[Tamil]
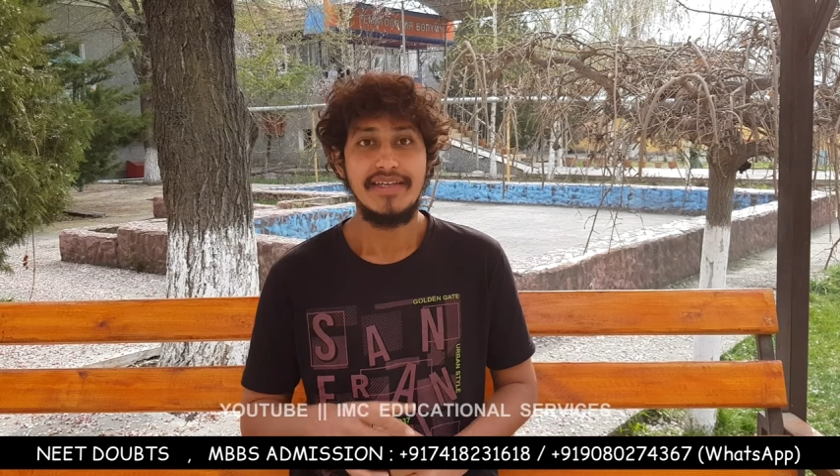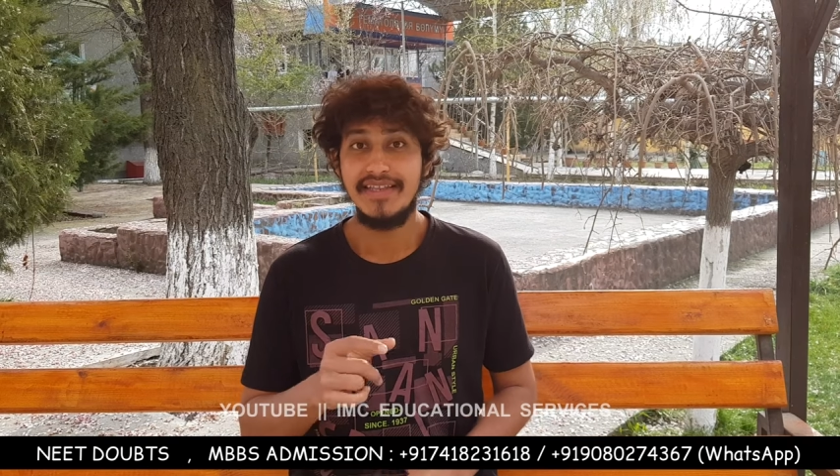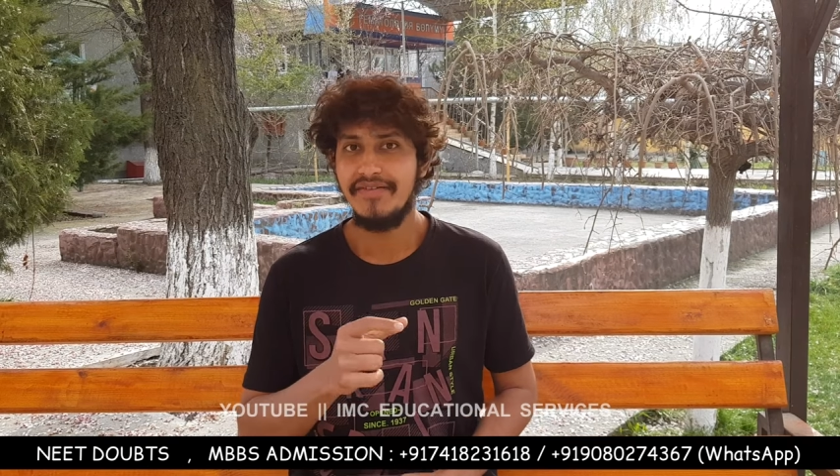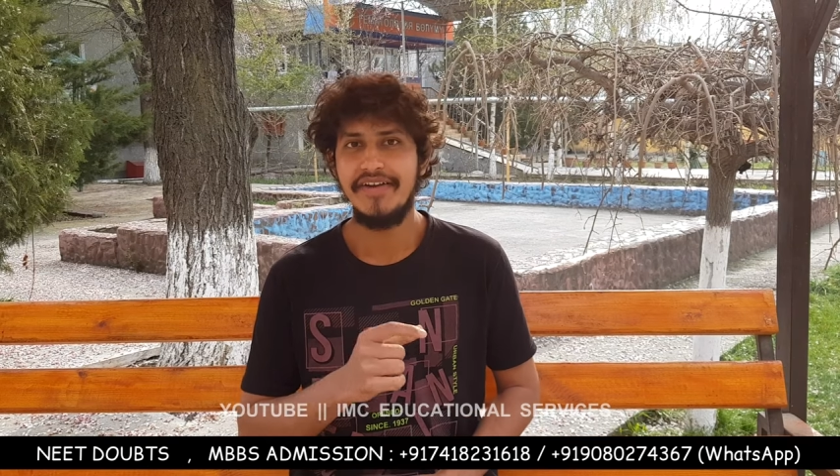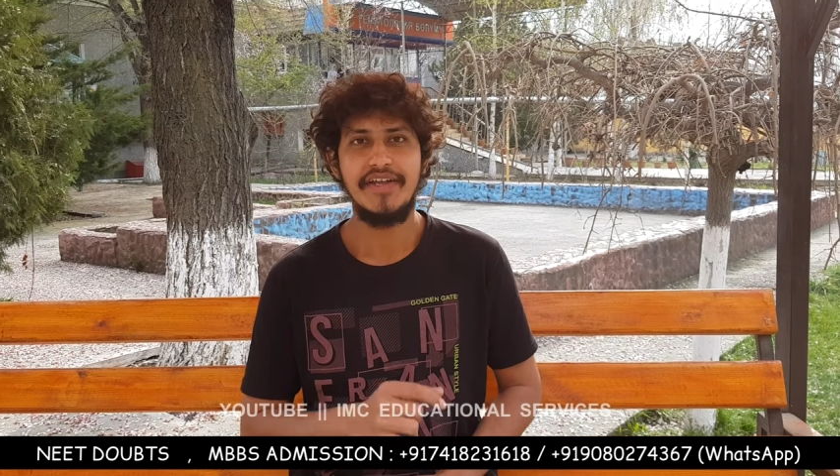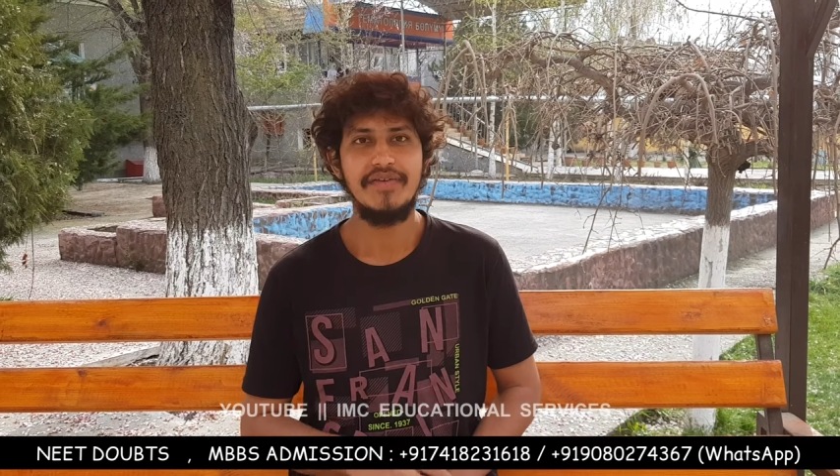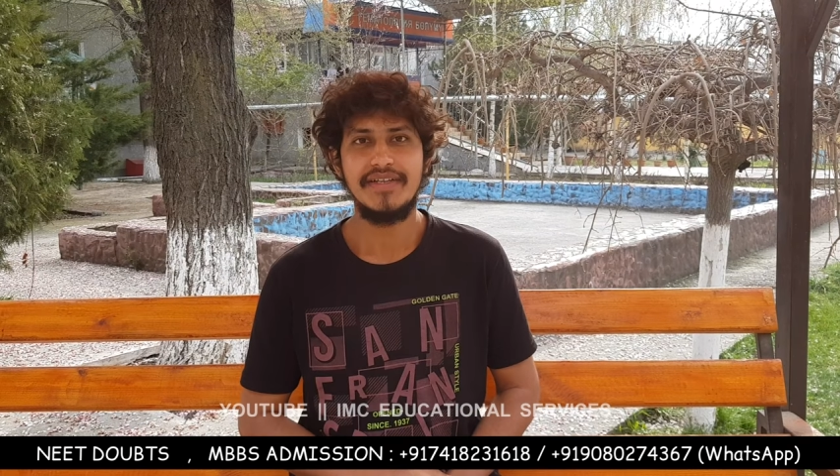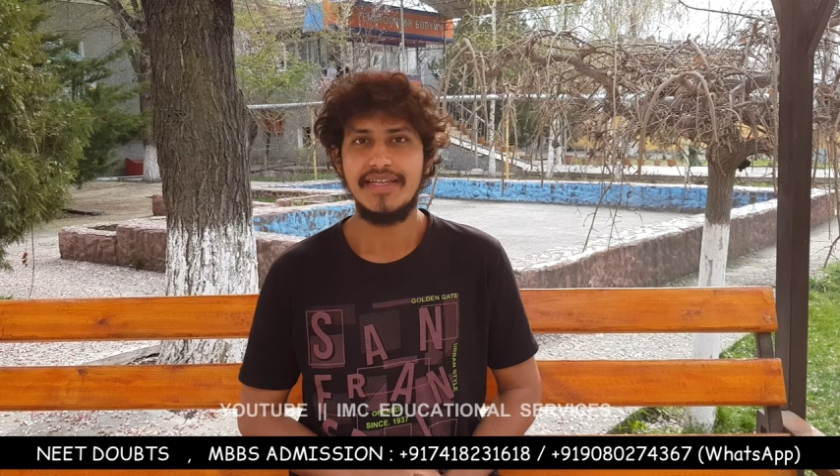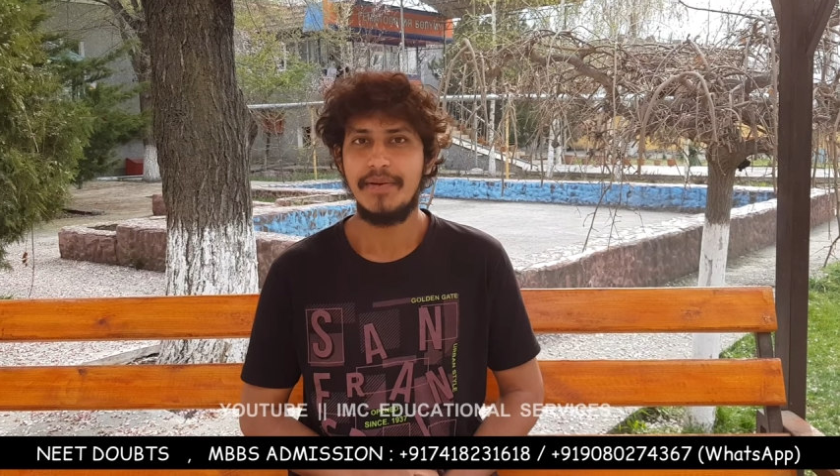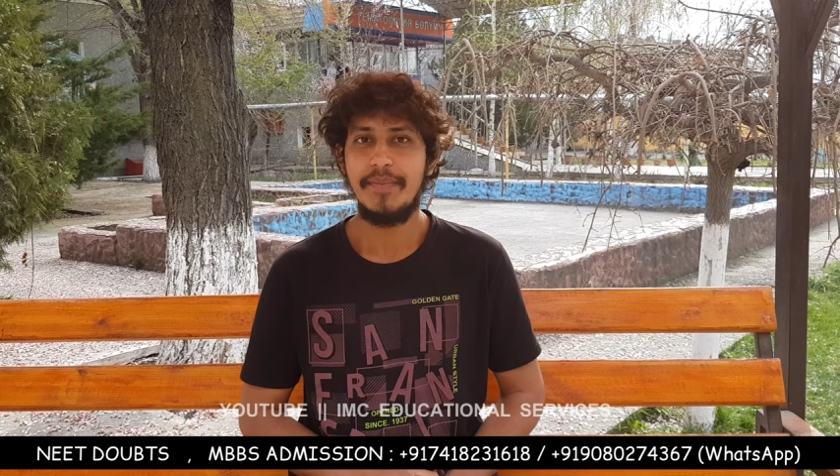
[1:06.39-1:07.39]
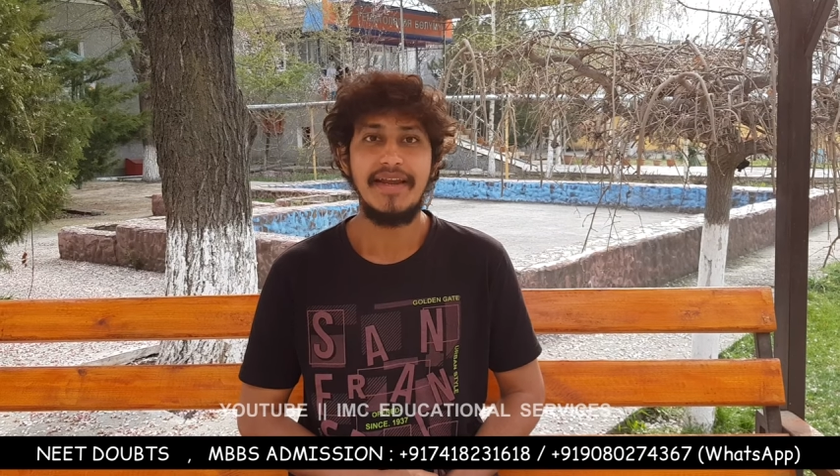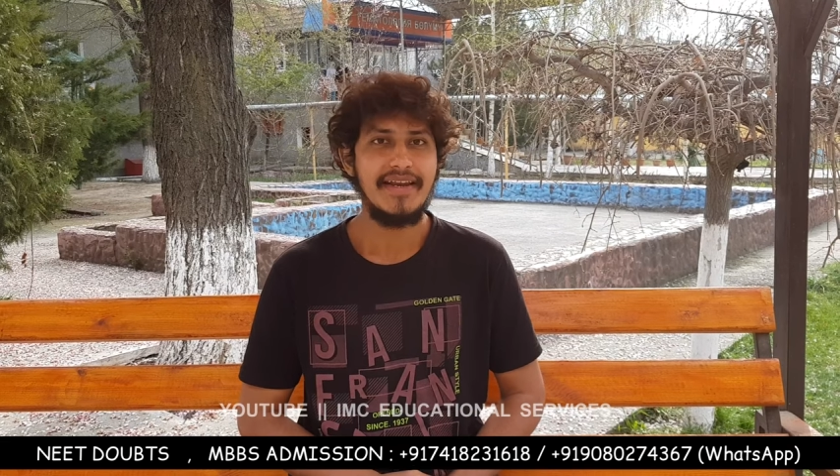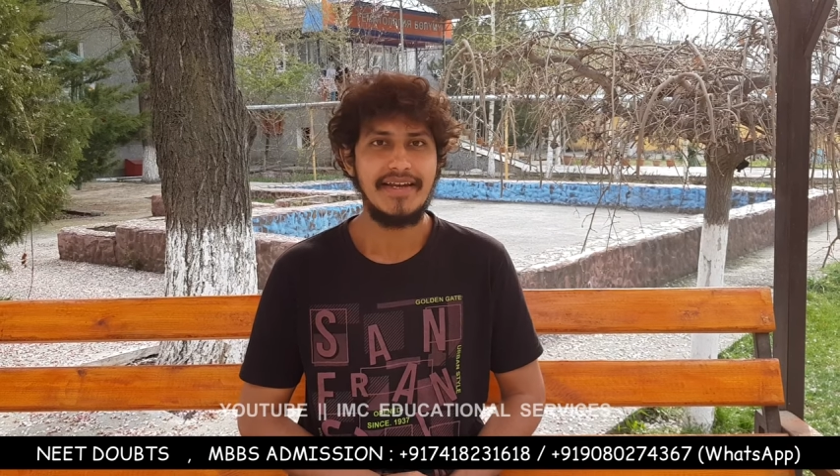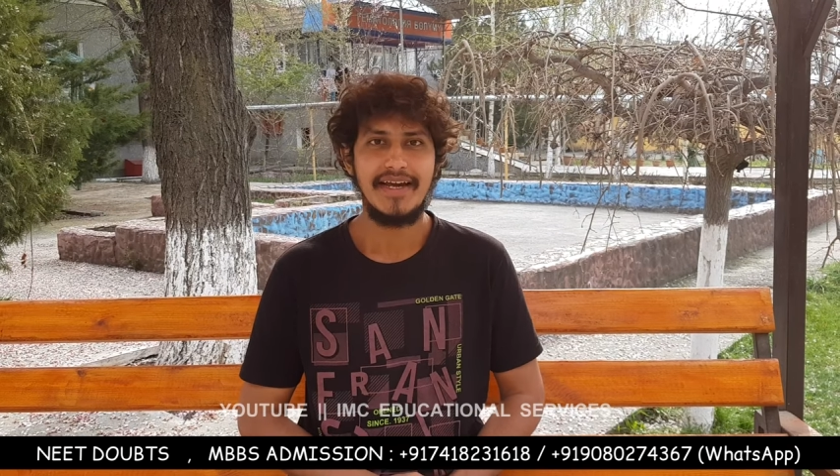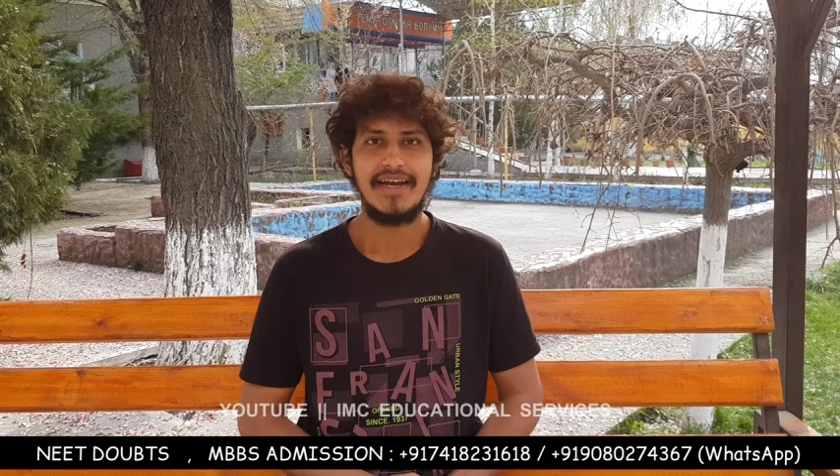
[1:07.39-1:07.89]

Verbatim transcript: இந்த வீடியோ வந்து நான் மெயினாக